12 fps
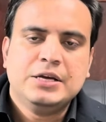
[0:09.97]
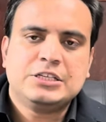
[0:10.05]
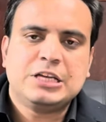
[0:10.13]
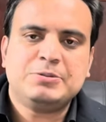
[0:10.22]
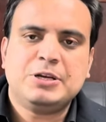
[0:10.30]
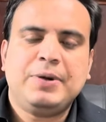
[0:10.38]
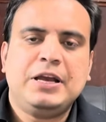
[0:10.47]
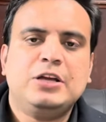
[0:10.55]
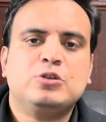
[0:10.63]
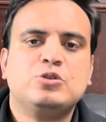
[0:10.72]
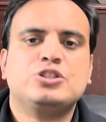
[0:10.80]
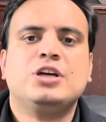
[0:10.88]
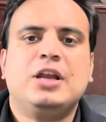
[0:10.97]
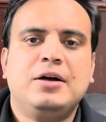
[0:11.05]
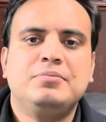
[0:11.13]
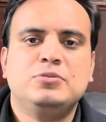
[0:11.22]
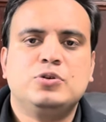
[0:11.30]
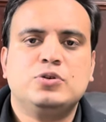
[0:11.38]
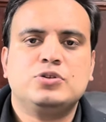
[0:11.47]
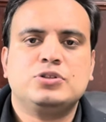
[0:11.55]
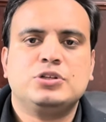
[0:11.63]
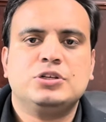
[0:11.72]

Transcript: सबसे पहले तो सलाम उस